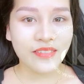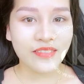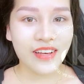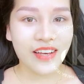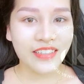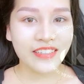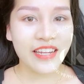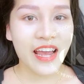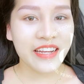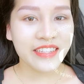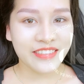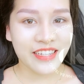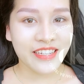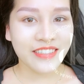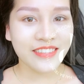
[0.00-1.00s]
là
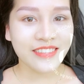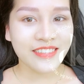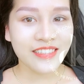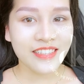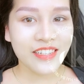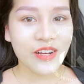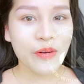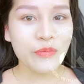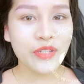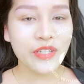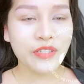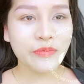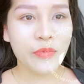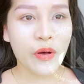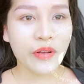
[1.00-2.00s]
nhanh nhạy không
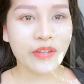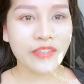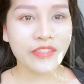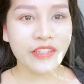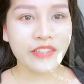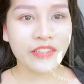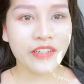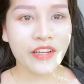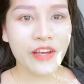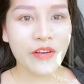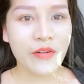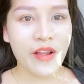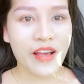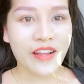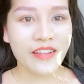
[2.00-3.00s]
như mọi người thường
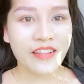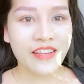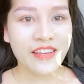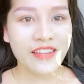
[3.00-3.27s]
kêu là